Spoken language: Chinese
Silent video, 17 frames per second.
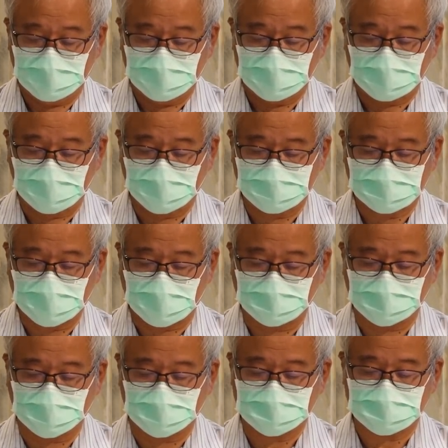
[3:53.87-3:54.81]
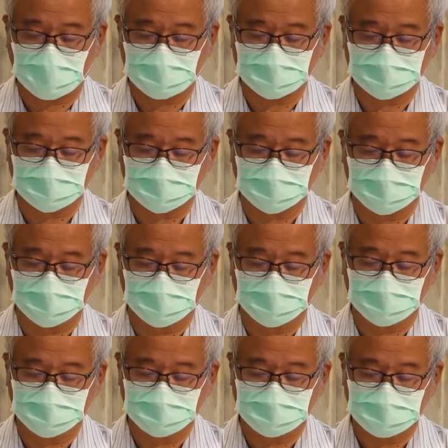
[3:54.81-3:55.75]
天上的上
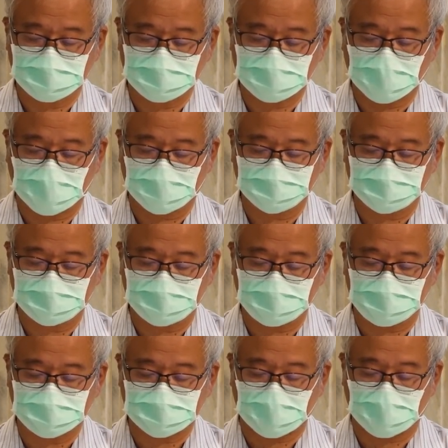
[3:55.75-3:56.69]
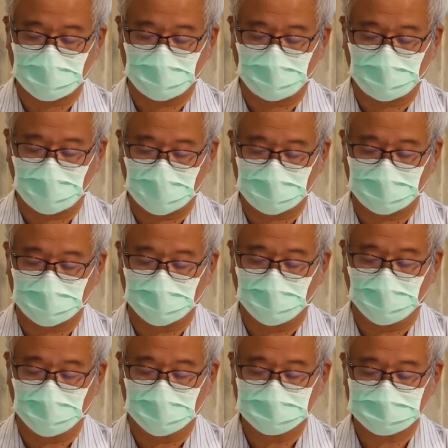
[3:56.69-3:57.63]
主。”将地上万
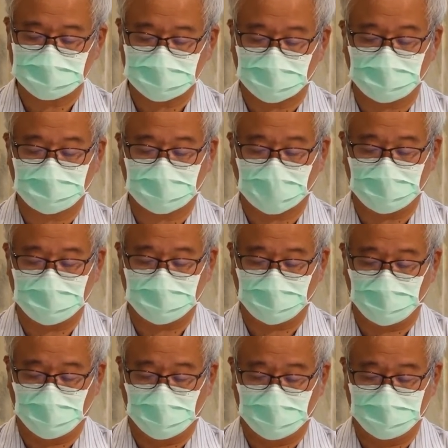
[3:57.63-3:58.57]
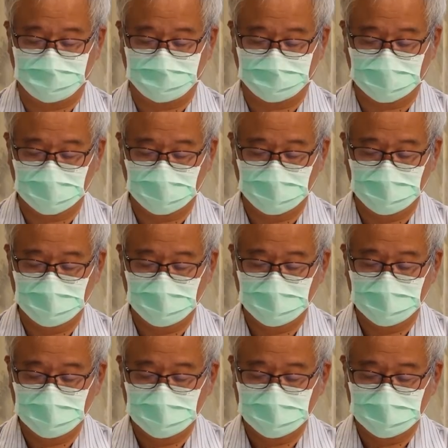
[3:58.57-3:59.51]
国交给了我，
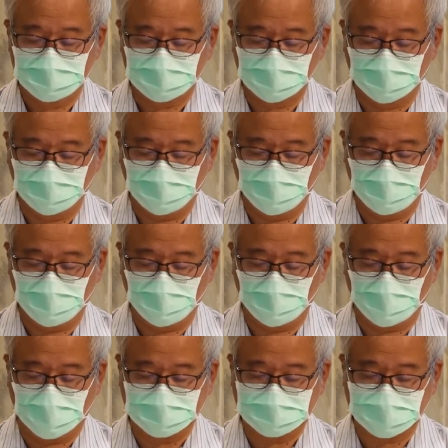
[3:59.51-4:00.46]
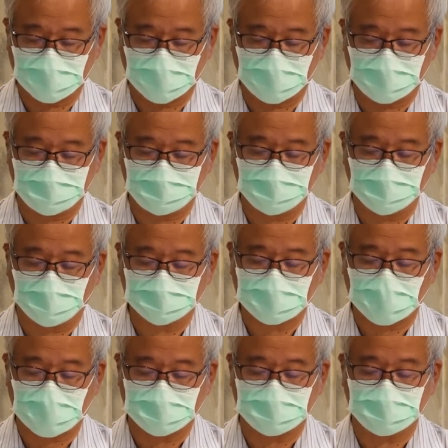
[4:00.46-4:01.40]
嘱咐我在犹
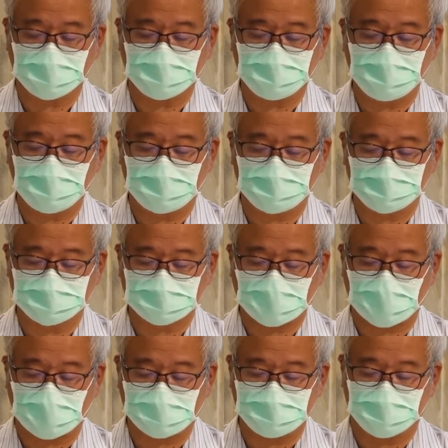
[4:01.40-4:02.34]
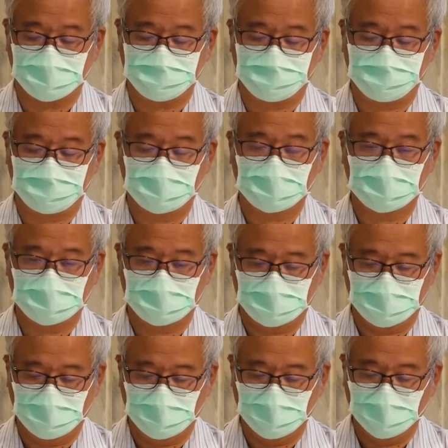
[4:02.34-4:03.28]
大的耶路撒冷，
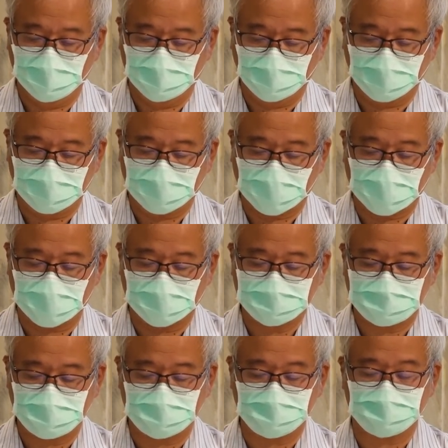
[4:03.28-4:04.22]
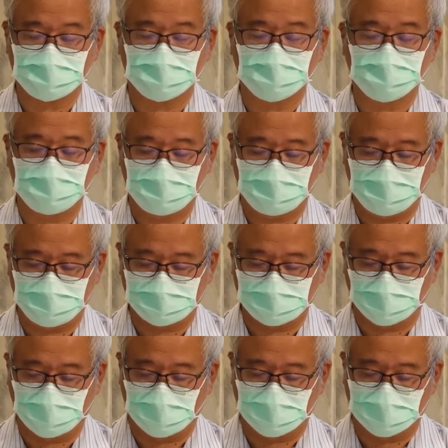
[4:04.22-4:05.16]
为他建筑一
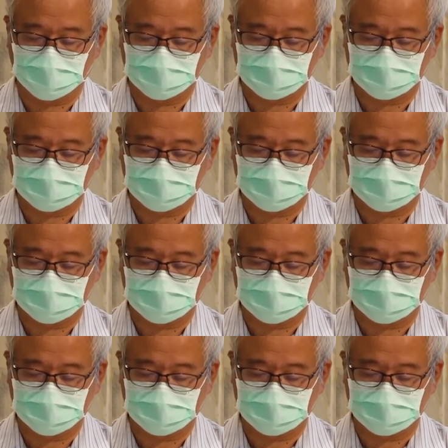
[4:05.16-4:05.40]
座